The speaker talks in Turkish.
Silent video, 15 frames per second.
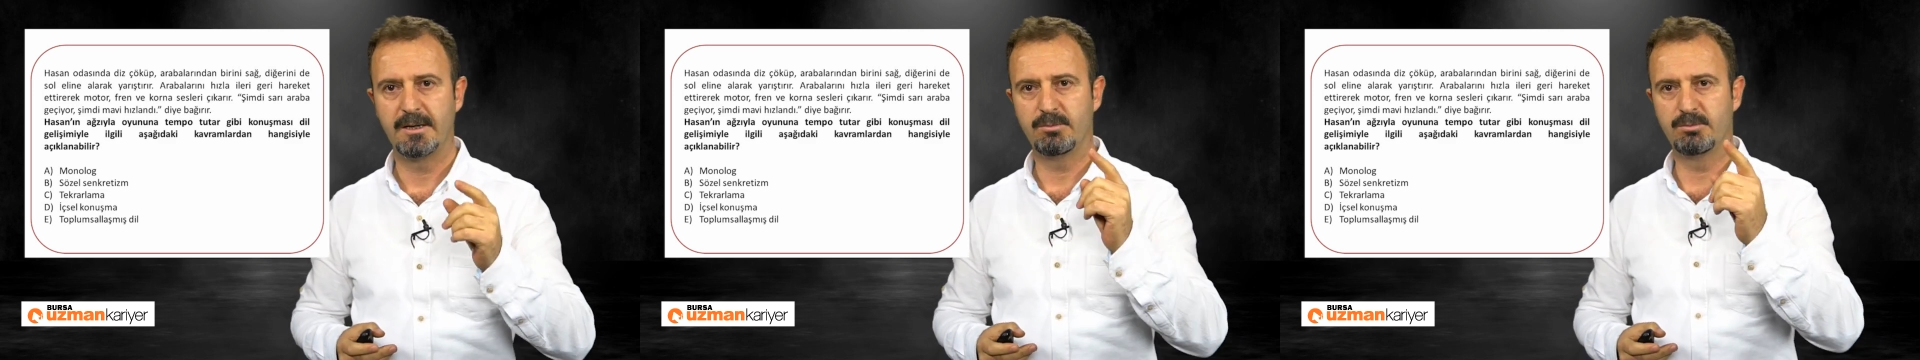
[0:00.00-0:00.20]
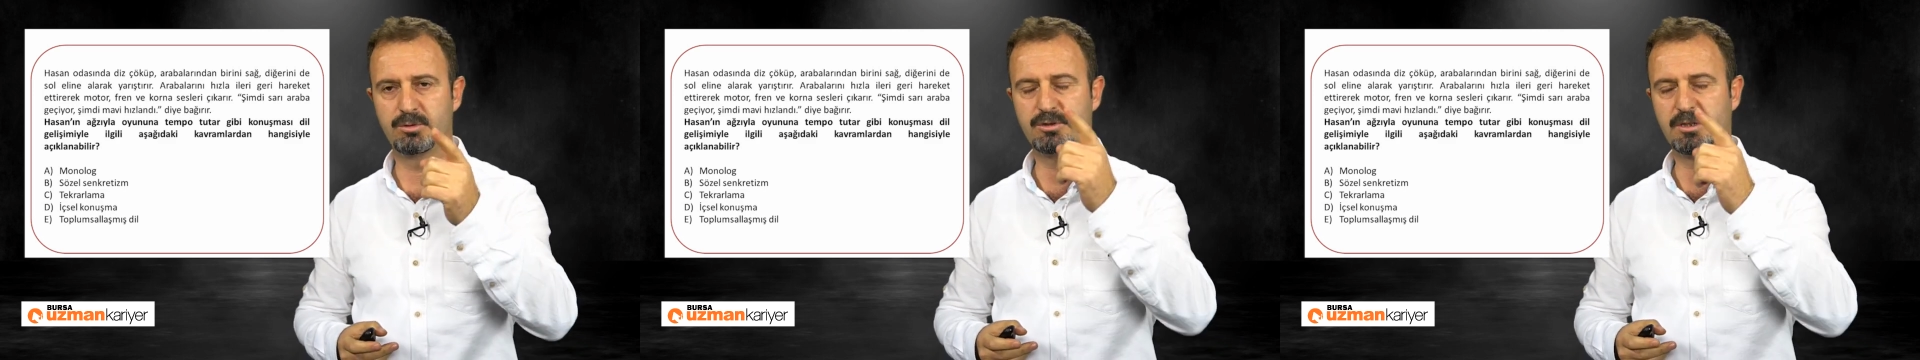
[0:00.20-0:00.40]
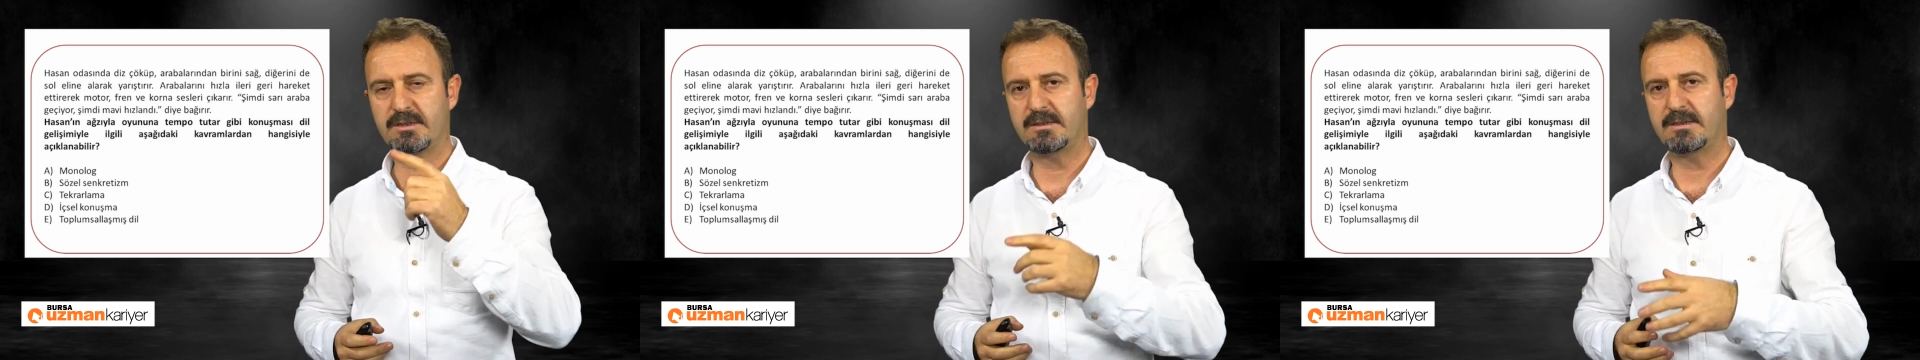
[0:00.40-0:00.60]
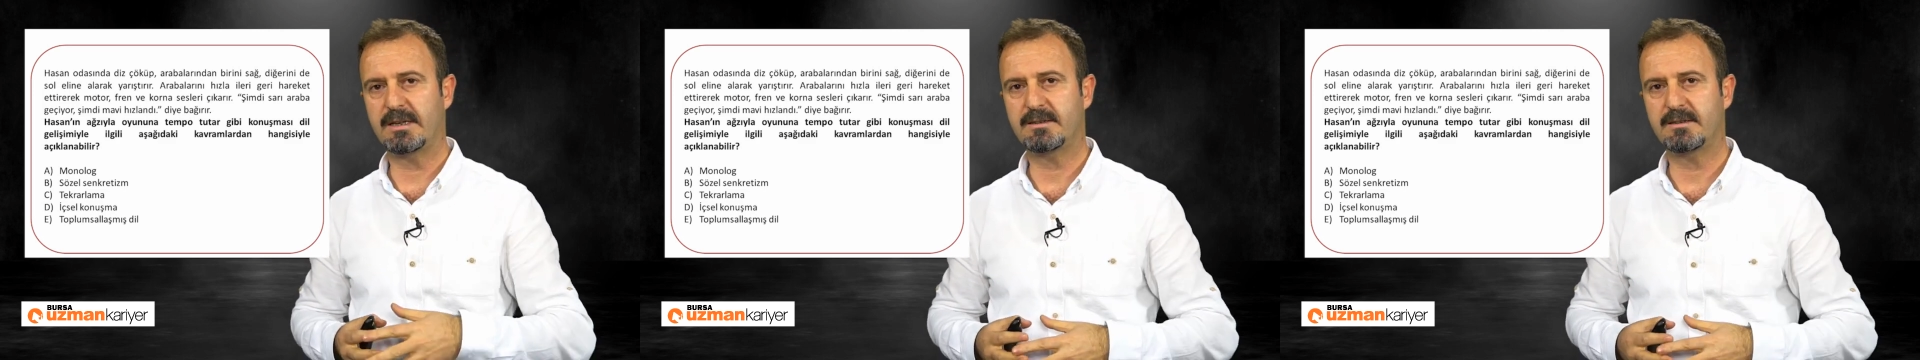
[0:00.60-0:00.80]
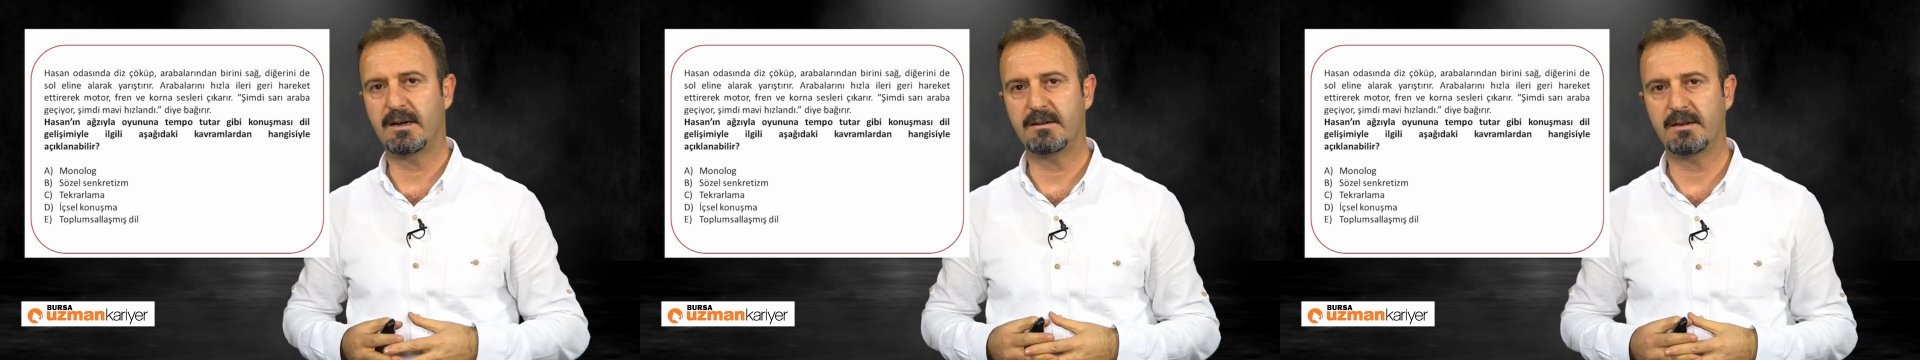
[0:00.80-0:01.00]
Burada da
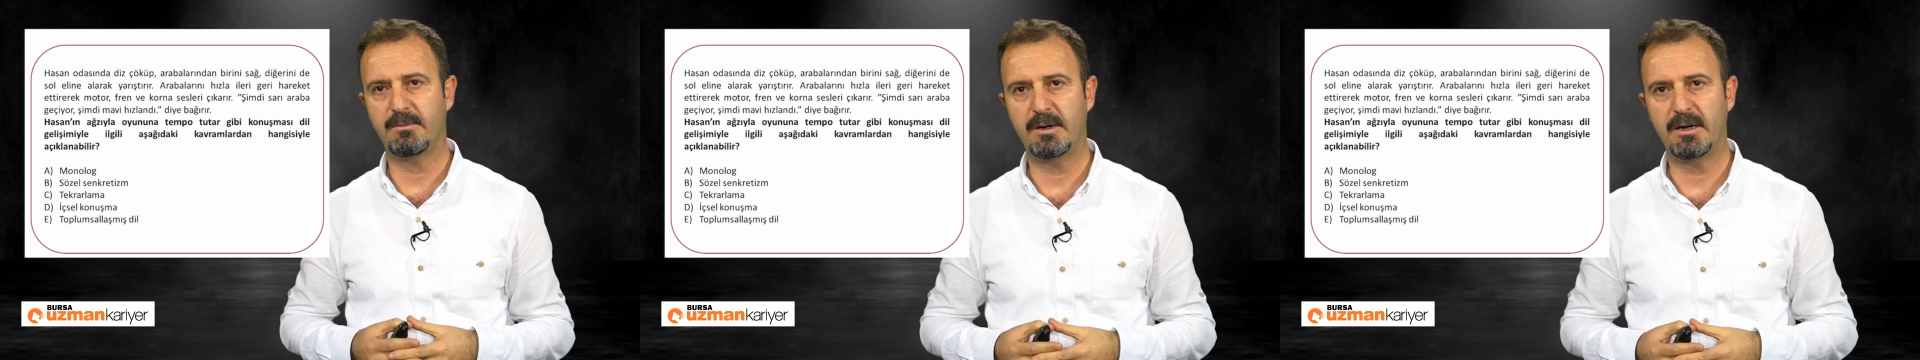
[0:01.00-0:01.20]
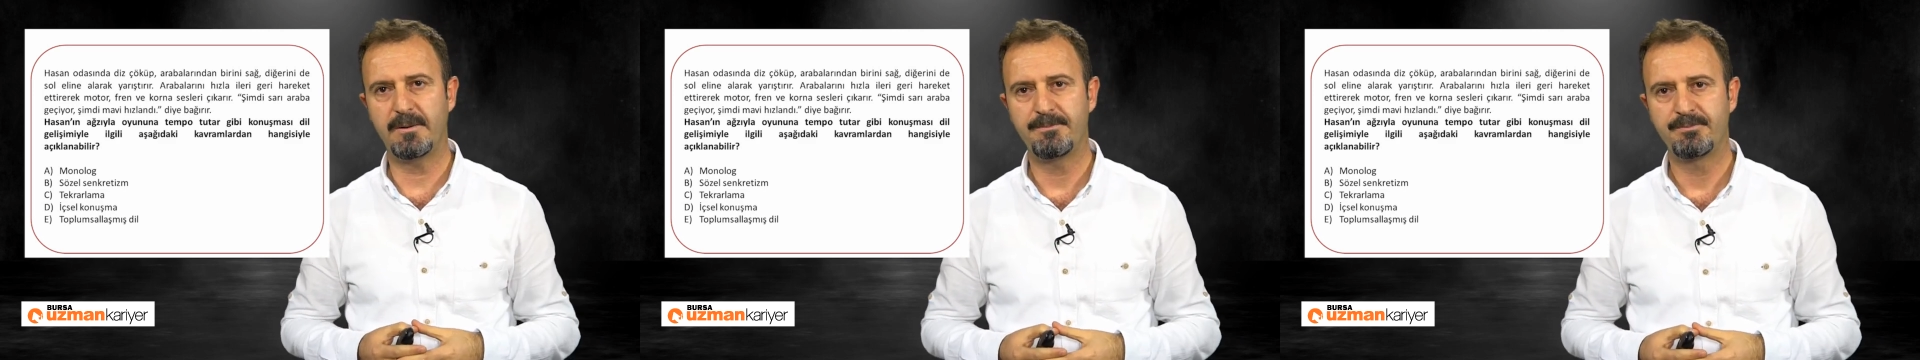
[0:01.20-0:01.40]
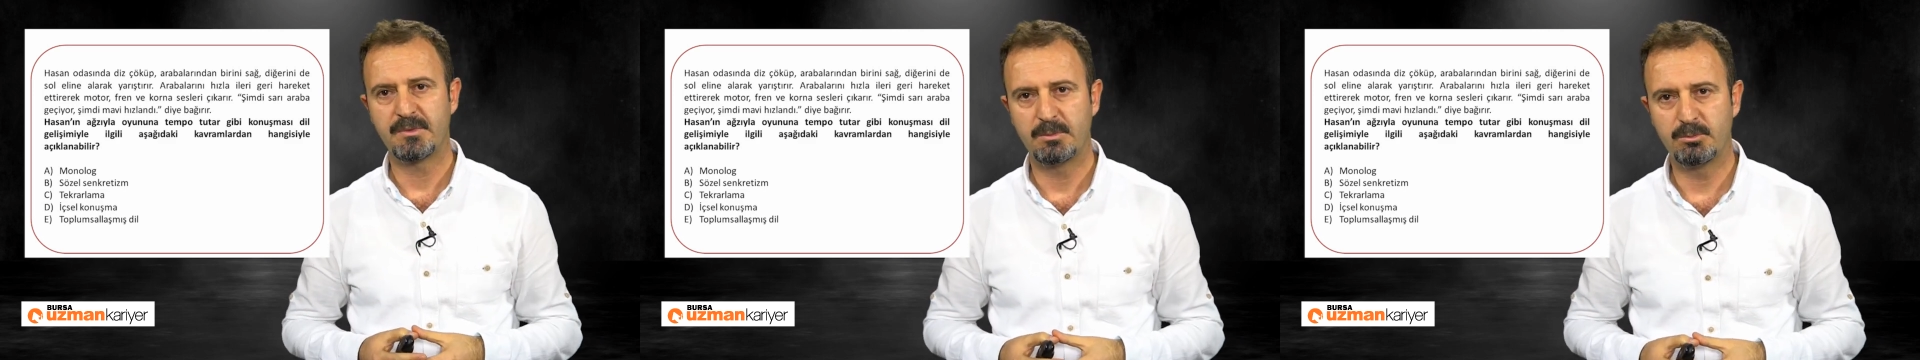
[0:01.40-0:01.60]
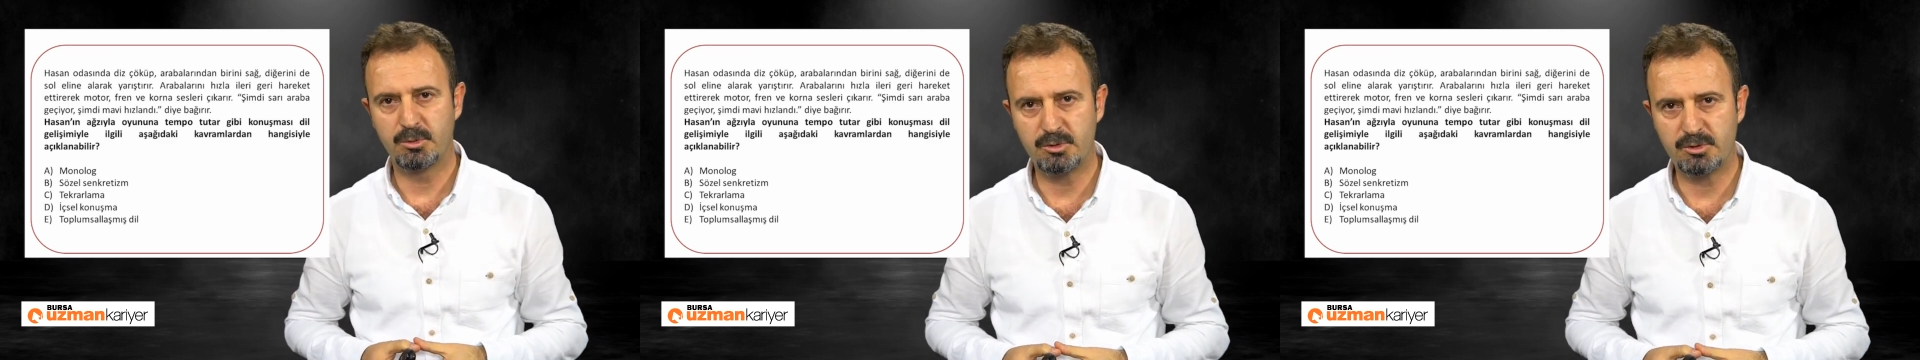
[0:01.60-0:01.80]
tekrarlama bu